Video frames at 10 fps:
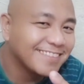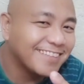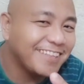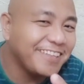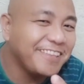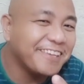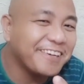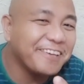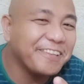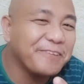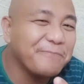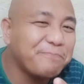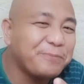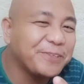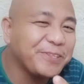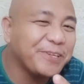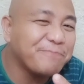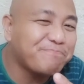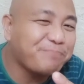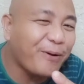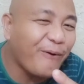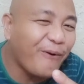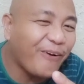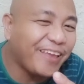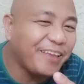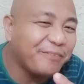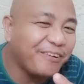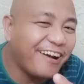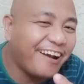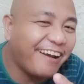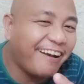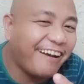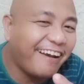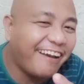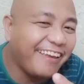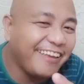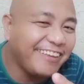Anak na ng pati ka pogi mo ay!